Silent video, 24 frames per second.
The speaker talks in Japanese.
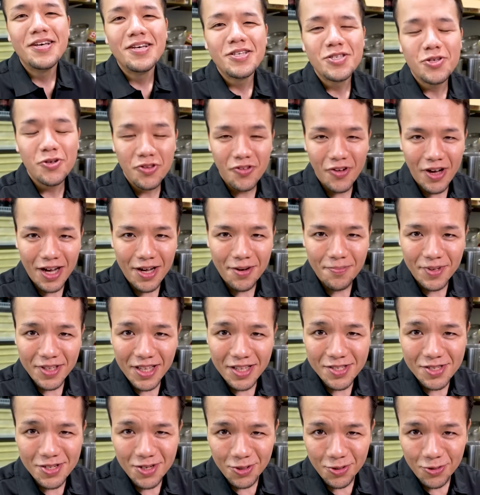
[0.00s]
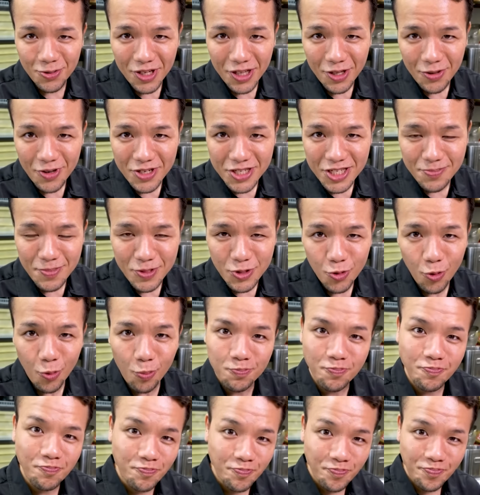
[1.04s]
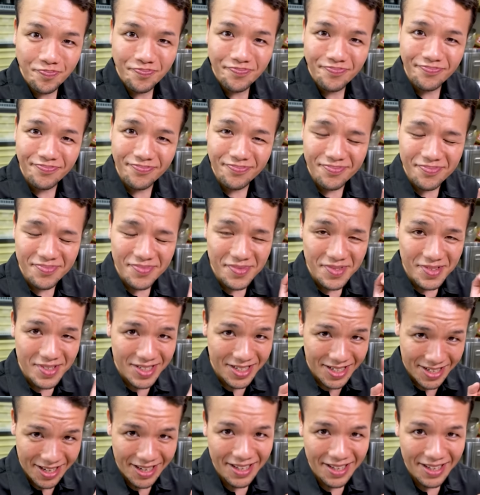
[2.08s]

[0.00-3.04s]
それではまた次の動画でお会いしましょう。じゃあ